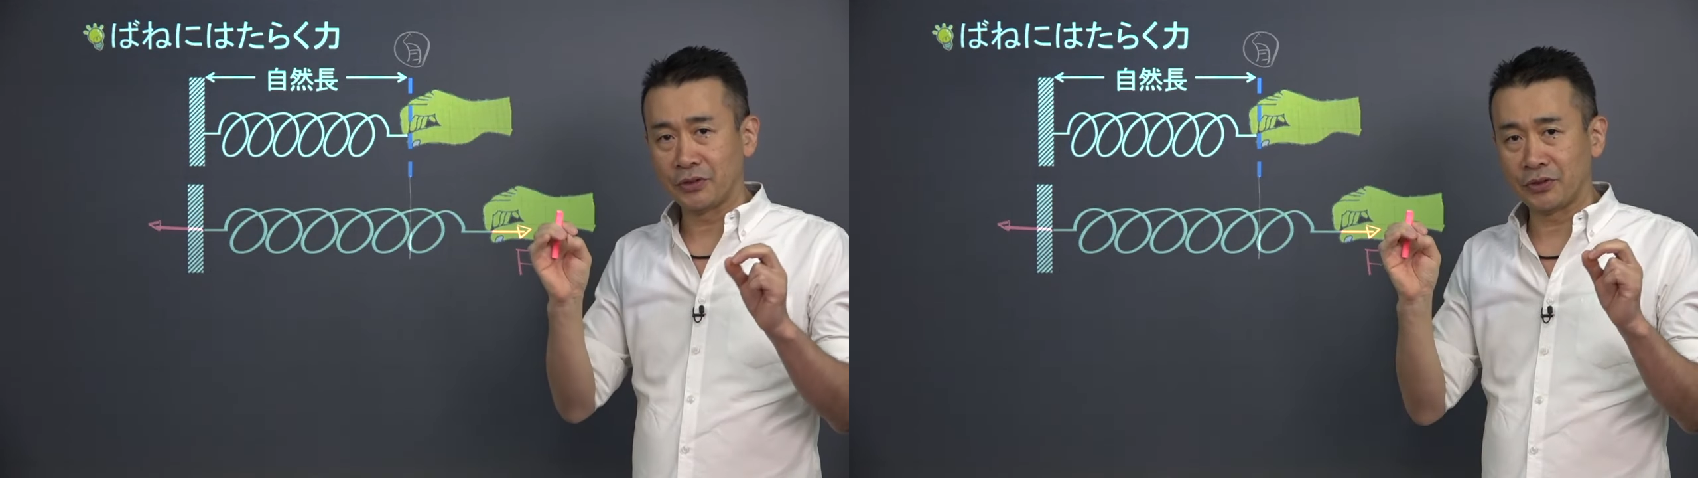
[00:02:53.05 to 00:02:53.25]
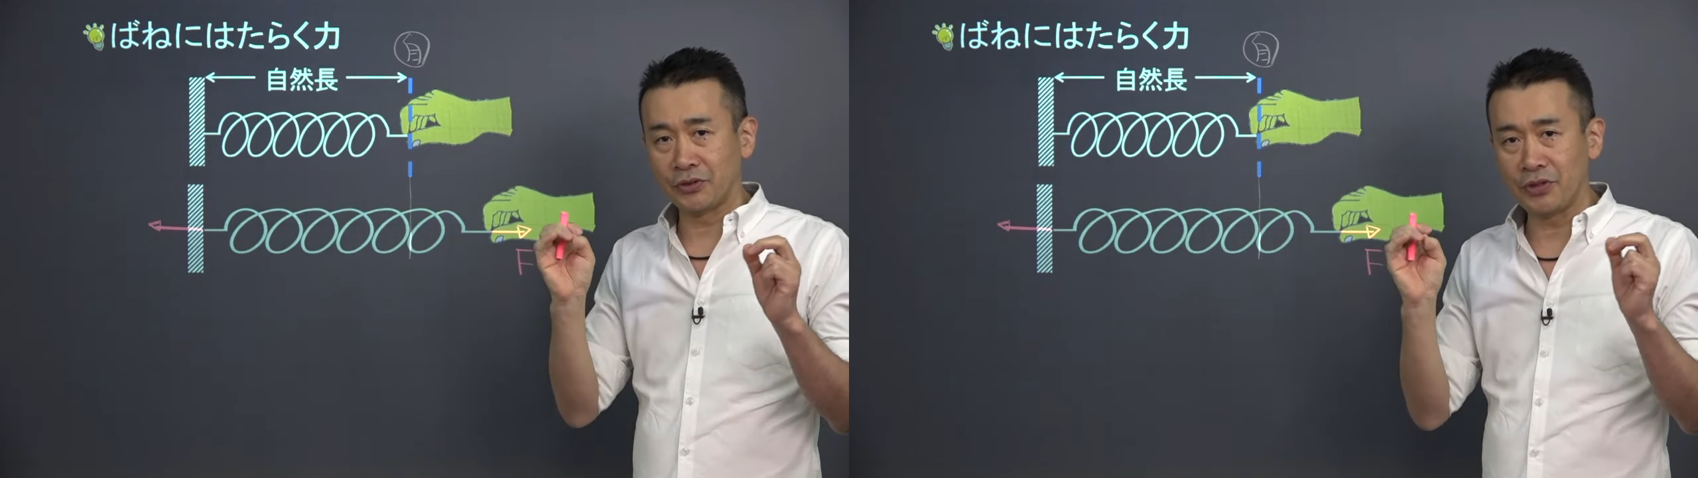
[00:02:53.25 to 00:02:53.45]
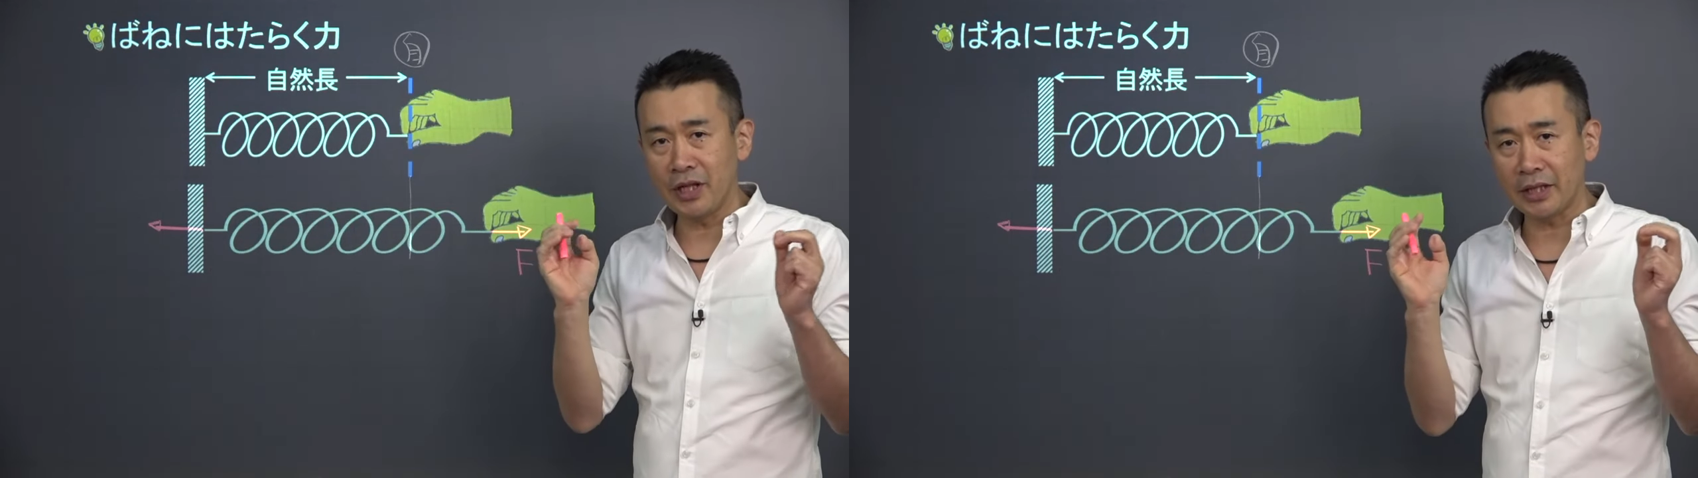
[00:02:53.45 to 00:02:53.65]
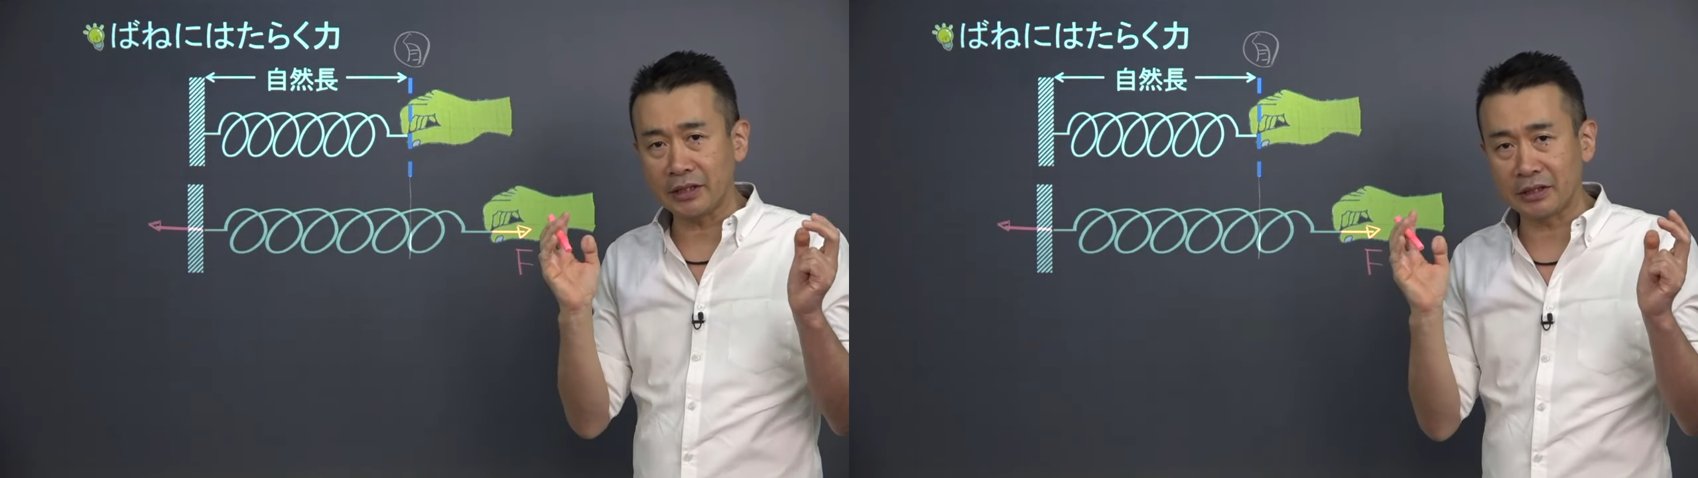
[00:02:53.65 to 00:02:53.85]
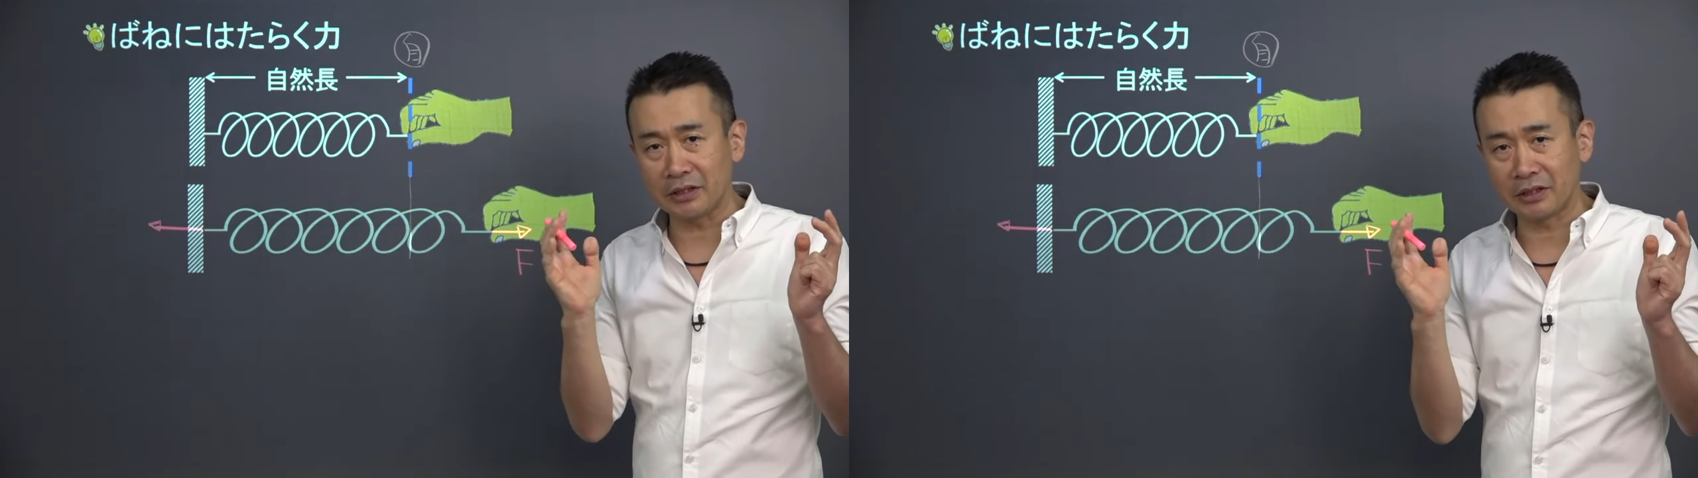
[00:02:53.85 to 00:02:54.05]
釣り
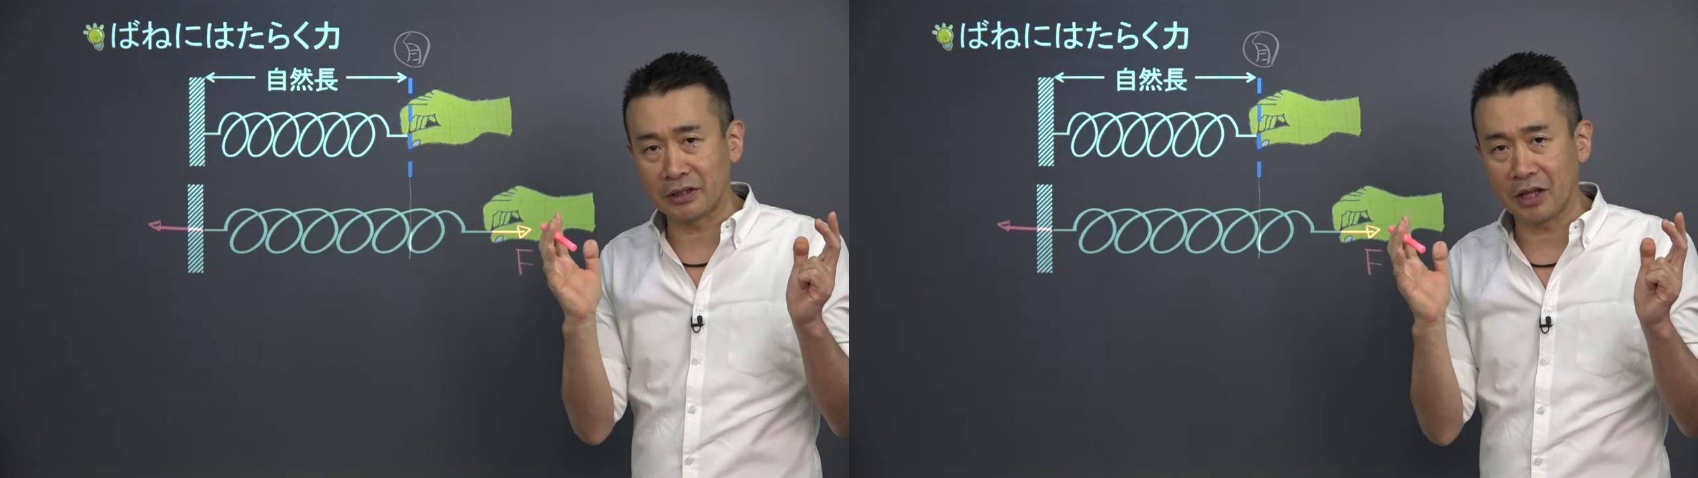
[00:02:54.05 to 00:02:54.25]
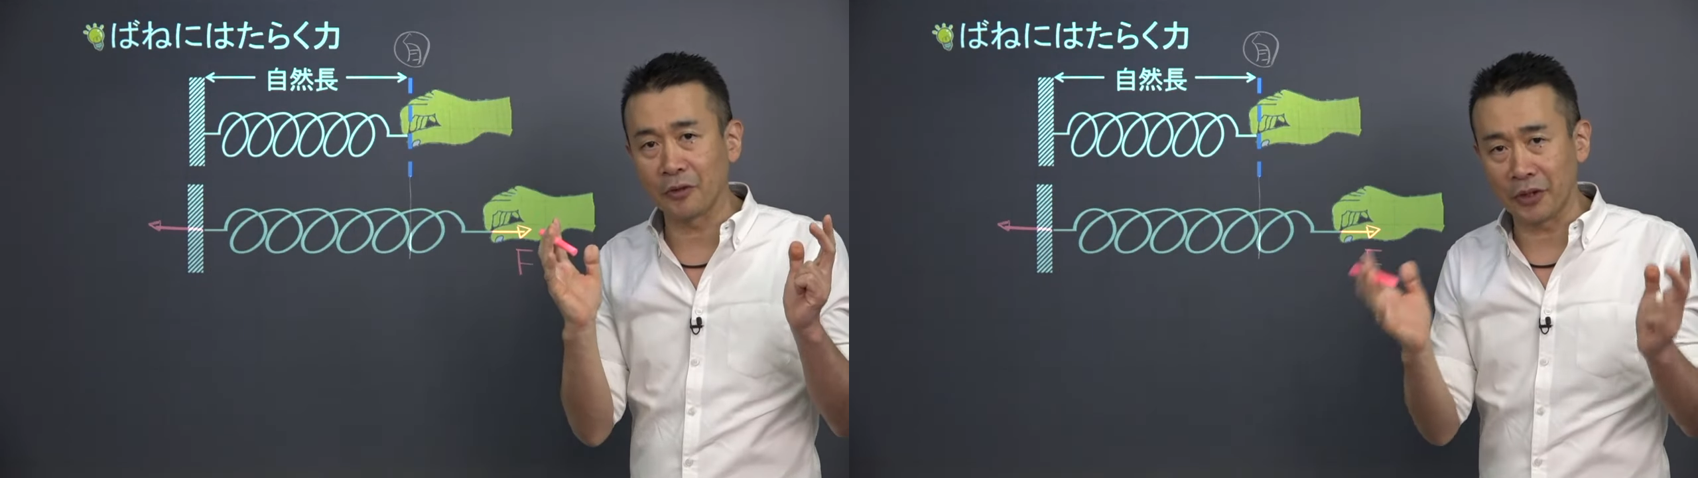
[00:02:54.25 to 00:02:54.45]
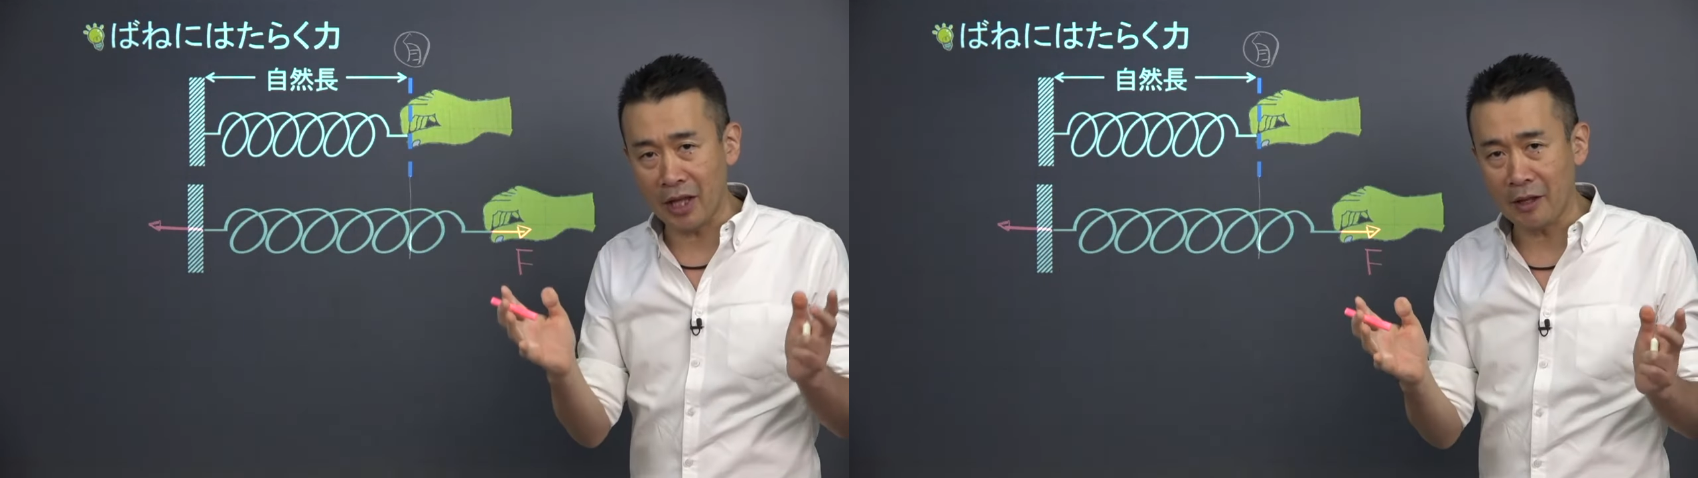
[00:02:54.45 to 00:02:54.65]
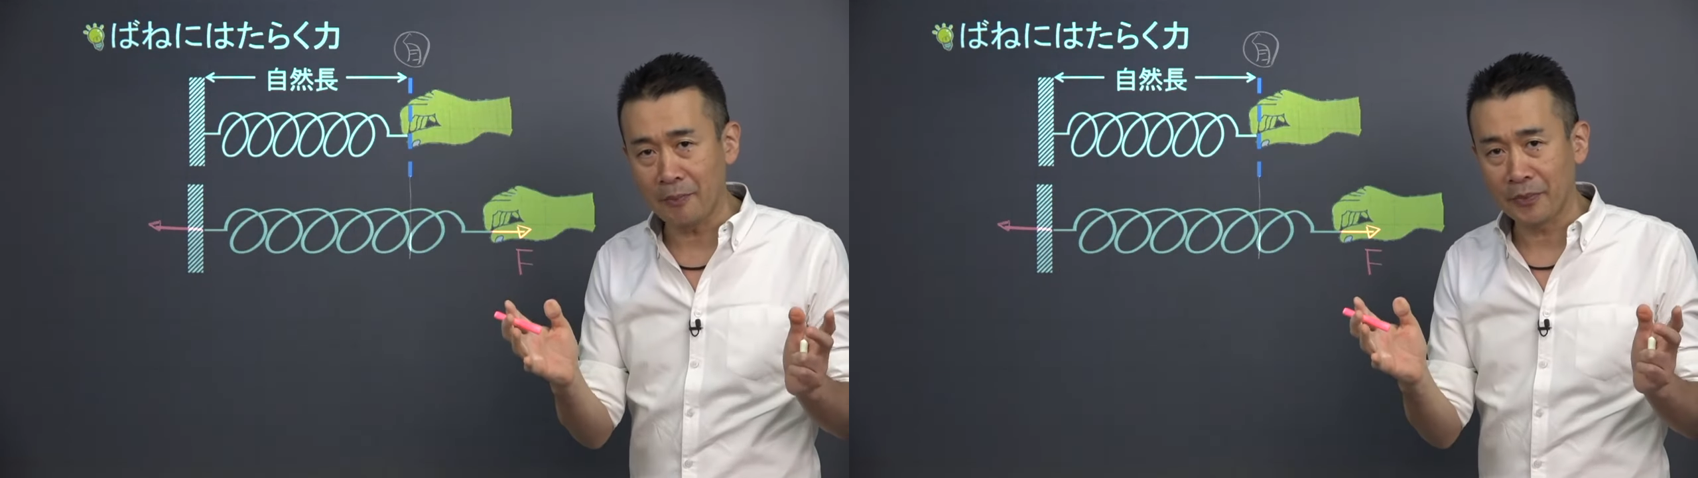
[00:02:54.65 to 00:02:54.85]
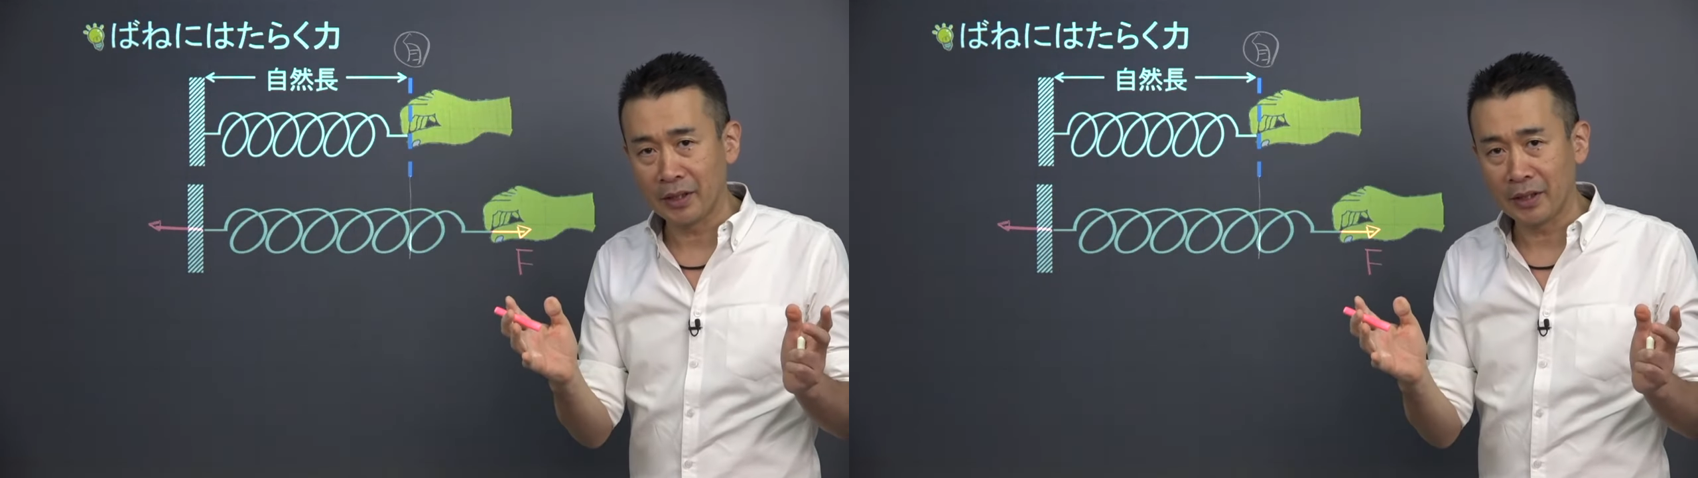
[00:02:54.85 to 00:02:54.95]
合ってるよね